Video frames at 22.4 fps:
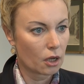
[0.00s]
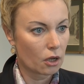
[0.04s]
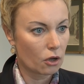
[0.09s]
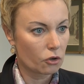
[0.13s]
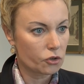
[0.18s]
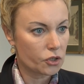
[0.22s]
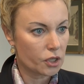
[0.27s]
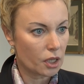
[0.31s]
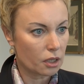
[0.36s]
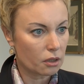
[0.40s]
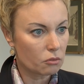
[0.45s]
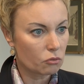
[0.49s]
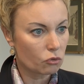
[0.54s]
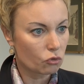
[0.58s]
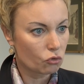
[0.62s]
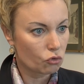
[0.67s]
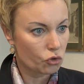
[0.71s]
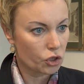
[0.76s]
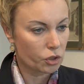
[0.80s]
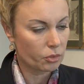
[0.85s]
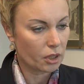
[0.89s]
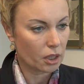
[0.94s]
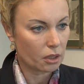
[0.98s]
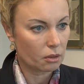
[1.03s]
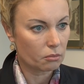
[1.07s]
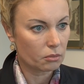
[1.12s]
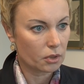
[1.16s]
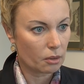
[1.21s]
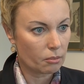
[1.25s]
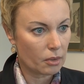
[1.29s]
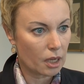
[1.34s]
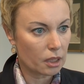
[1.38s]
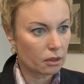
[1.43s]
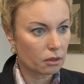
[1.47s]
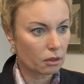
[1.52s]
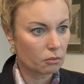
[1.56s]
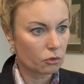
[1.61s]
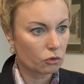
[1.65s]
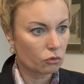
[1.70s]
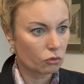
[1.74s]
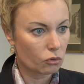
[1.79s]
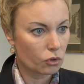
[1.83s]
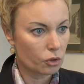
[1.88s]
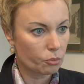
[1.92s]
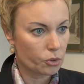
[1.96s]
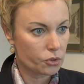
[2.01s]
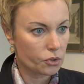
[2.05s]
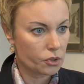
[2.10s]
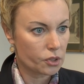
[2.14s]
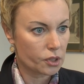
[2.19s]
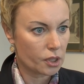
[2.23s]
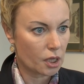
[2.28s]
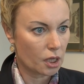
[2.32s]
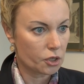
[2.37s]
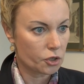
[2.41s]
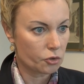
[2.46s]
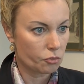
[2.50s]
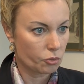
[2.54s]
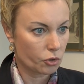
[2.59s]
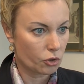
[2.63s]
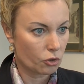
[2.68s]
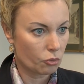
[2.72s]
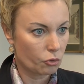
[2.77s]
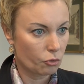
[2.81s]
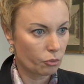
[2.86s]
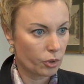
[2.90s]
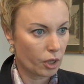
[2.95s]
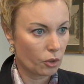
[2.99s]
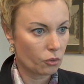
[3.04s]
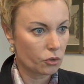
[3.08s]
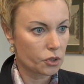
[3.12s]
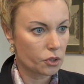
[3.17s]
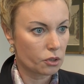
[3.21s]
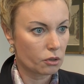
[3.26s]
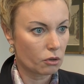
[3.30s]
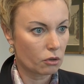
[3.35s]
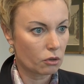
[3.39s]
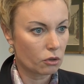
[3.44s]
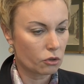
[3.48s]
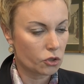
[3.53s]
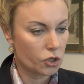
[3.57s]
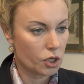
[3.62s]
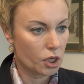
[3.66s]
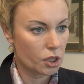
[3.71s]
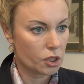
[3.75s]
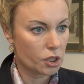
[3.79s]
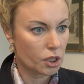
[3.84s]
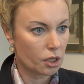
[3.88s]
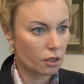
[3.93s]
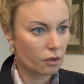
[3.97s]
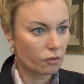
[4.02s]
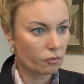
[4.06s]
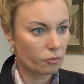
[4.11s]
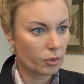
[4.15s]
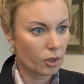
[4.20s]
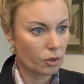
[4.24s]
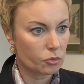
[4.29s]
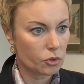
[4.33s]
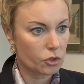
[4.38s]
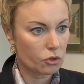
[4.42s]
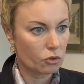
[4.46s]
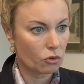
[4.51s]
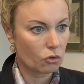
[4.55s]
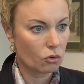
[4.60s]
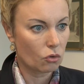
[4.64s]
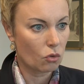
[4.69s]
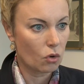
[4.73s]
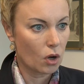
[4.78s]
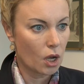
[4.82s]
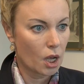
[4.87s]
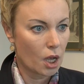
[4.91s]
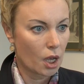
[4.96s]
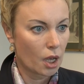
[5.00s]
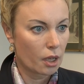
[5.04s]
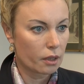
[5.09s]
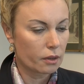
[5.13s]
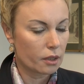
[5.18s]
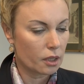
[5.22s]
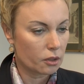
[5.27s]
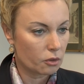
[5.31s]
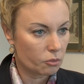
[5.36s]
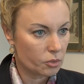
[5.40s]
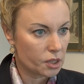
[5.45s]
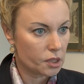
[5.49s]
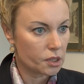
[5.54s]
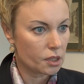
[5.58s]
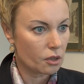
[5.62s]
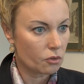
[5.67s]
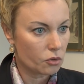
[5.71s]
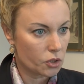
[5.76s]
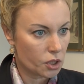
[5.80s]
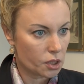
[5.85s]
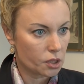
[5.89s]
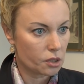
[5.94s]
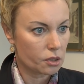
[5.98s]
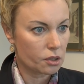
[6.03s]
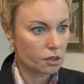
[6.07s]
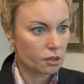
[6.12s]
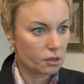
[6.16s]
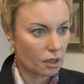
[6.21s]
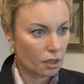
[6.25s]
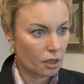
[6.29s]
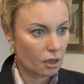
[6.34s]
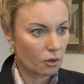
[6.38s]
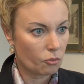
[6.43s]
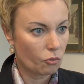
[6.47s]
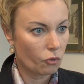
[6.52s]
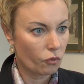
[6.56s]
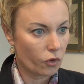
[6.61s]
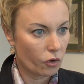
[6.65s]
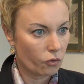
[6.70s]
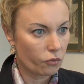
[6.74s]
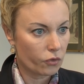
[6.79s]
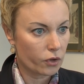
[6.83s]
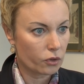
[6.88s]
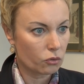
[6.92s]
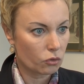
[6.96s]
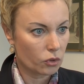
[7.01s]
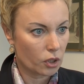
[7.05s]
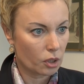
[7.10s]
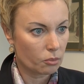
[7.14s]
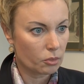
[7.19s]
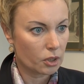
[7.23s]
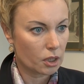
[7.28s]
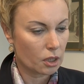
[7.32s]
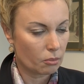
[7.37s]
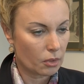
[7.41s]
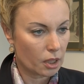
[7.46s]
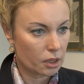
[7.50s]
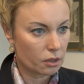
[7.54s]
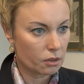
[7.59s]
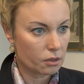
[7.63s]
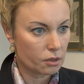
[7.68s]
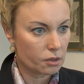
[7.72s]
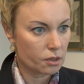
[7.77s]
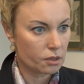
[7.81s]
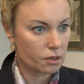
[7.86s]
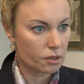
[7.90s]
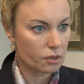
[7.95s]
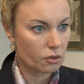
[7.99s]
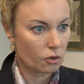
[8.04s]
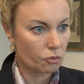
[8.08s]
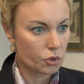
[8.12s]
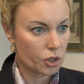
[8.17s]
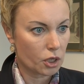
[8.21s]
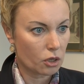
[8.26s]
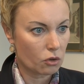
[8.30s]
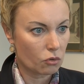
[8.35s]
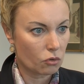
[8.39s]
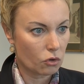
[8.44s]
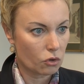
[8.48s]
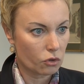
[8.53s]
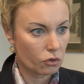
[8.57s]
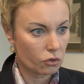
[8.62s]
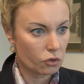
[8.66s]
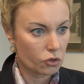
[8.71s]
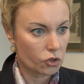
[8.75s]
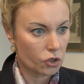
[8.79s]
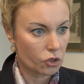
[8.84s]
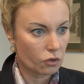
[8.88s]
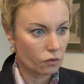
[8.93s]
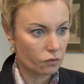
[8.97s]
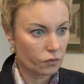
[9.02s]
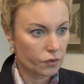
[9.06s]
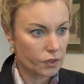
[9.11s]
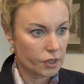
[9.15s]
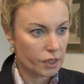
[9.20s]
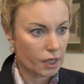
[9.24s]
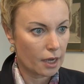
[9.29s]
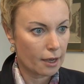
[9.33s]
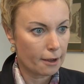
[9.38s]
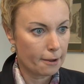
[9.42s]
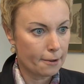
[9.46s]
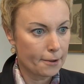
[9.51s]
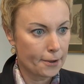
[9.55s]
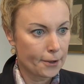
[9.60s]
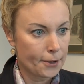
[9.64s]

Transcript: Ostatnim dużym takim tematem, który pozyskaliśmy, to był Biały Stok, odsiarczanie w Białym Stoku. Natomiast cały czas, tak jak mówię, ofertujemy tematy z obszaru ochrony środowiska.